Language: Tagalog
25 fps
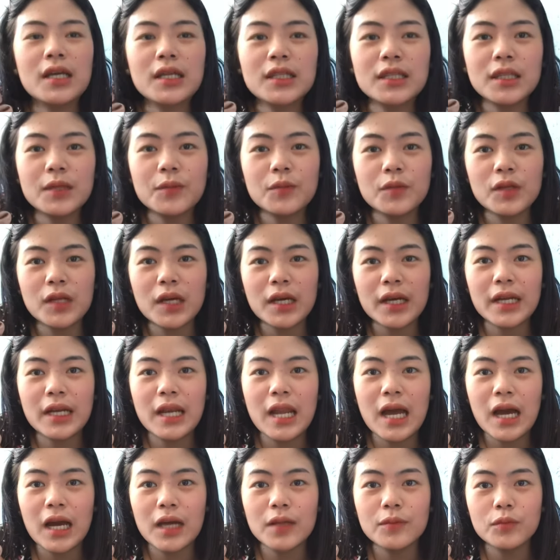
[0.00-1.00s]
hindi mo na
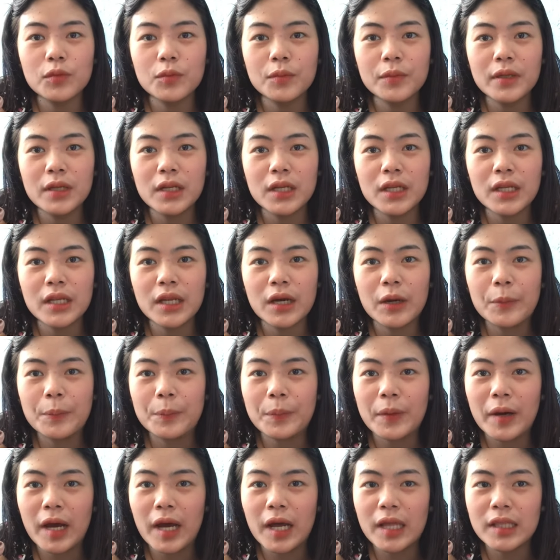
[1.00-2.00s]
kailangan bumili ng
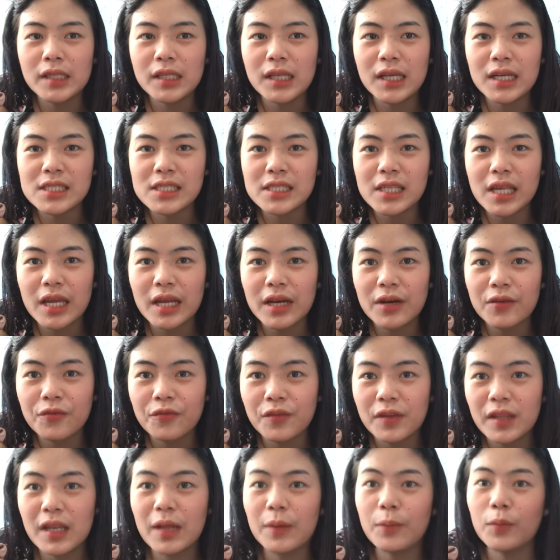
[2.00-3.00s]
pad kasi
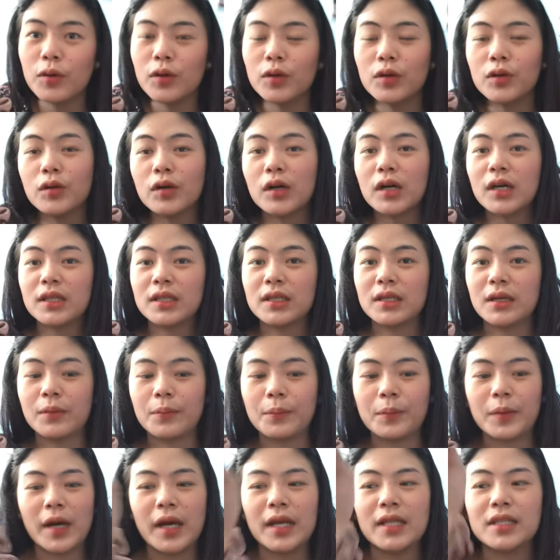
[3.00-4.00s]
refillable yung kanyang
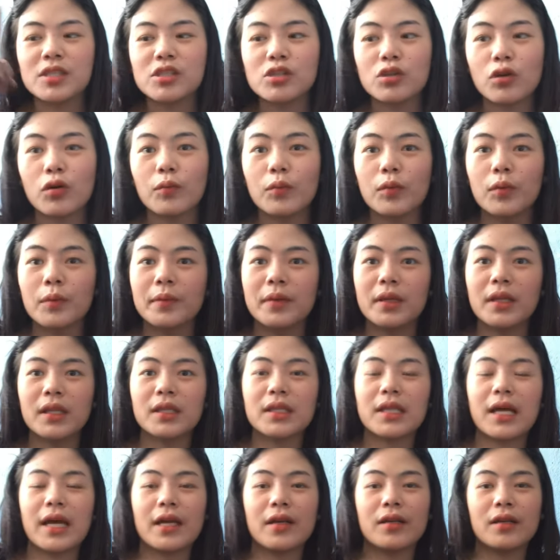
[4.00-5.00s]
pad. So, bumili
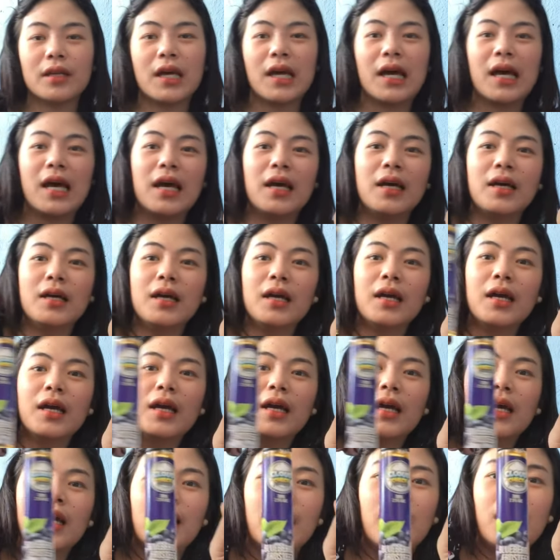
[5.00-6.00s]
tayo ng
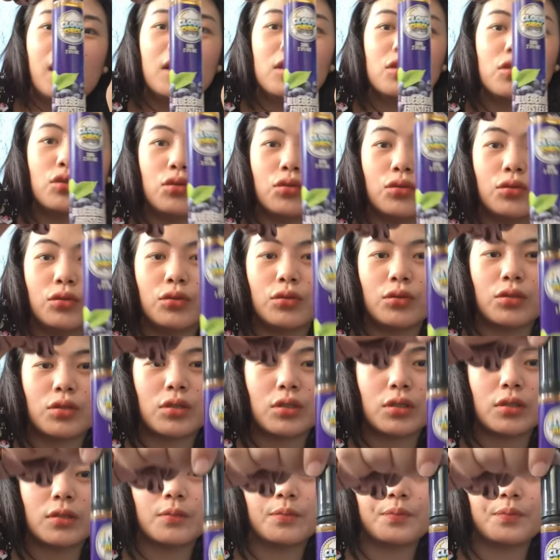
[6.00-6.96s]
juice.